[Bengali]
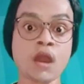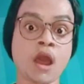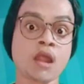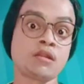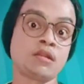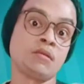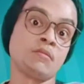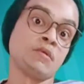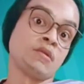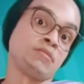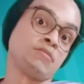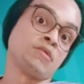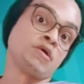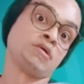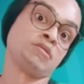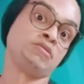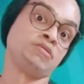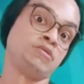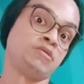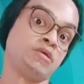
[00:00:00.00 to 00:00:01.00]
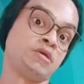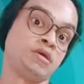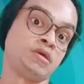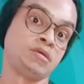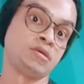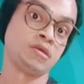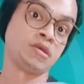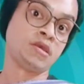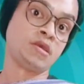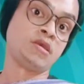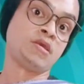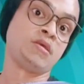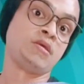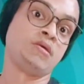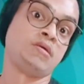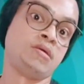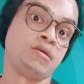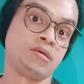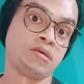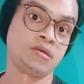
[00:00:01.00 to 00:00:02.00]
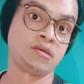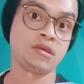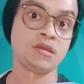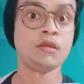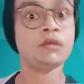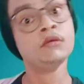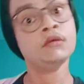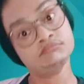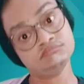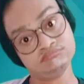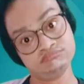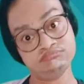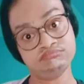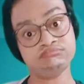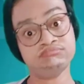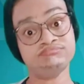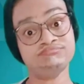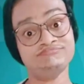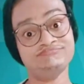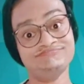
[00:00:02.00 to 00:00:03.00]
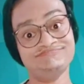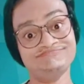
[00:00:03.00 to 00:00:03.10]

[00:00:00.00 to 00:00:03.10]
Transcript: পার্লামেন্ট বন্ধ হয়ে গিয়েছিল কুচবি